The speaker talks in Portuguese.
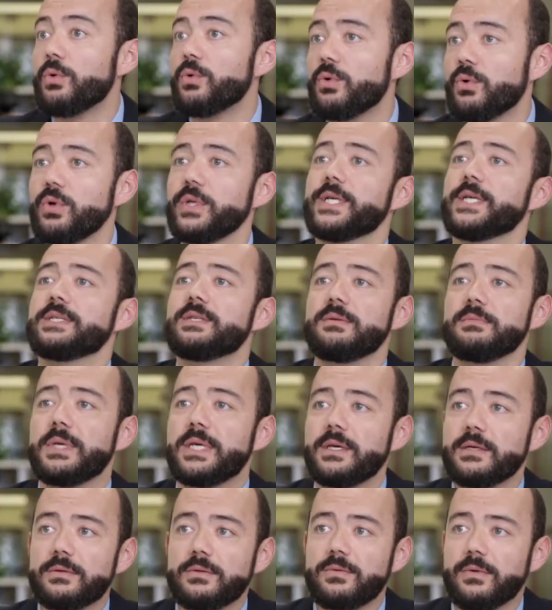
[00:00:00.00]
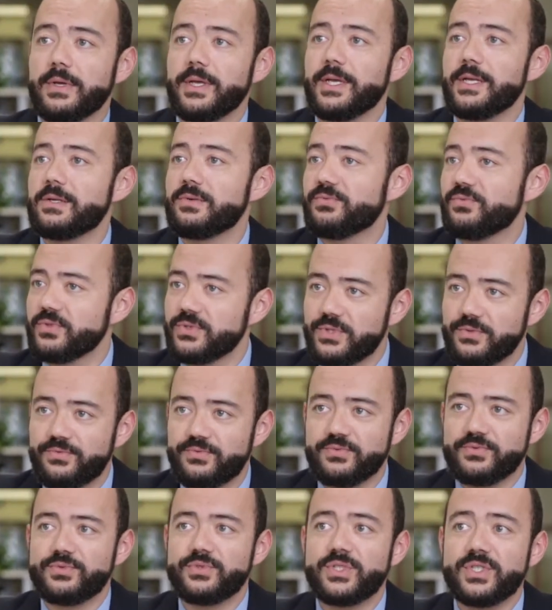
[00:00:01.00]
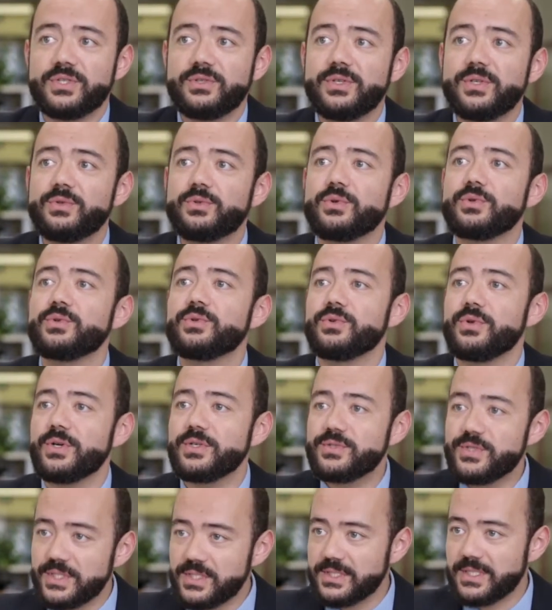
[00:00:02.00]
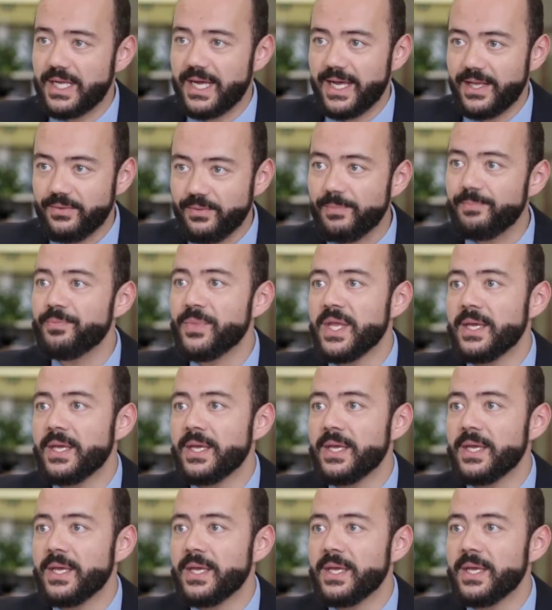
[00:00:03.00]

o conhecimento ele foi difundido em todo o nosso estado.